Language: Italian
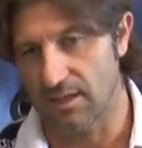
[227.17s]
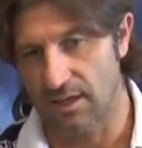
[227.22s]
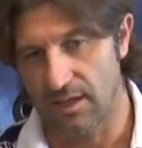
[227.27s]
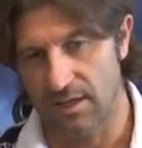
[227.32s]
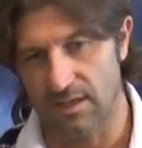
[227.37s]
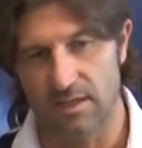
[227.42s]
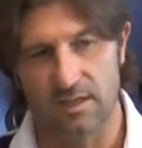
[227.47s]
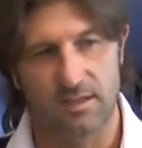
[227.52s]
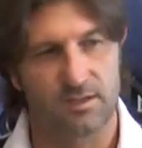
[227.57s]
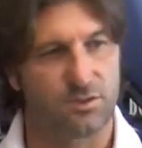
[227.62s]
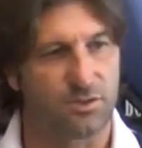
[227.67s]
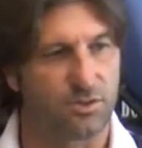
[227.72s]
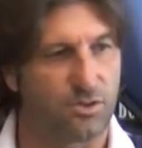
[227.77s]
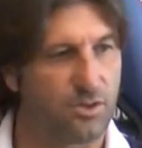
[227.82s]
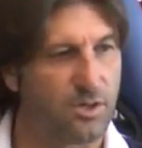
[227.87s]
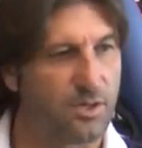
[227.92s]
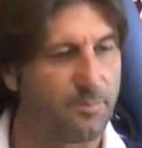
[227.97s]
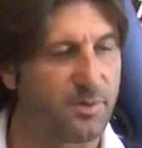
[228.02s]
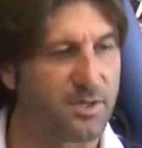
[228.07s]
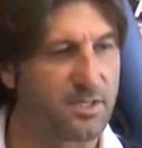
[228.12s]

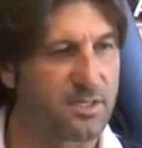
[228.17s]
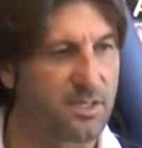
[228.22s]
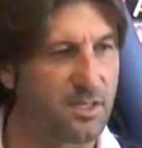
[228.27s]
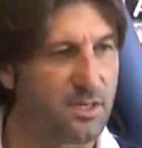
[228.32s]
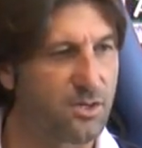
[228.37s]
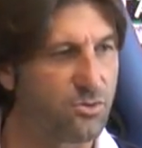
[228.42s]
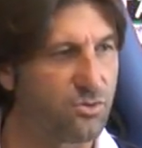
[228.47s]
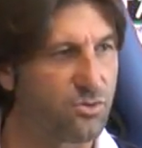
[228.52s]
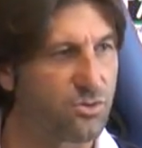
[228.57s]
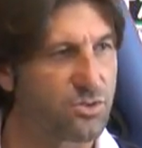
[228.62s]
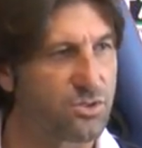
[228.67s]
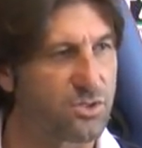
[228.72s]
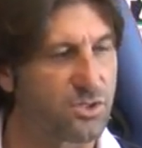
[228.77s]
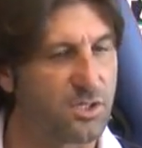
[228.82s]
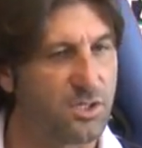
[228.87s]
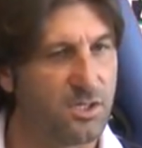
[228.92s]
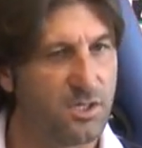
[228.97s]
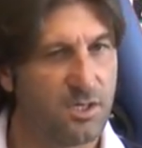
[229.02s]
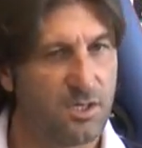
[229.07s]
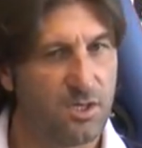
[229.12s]
dall'inizio a partita in
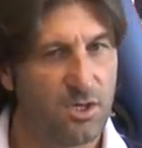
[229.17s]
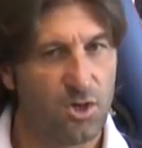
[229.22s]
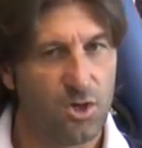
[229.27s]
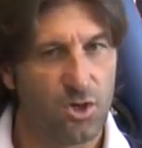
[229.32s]
corso,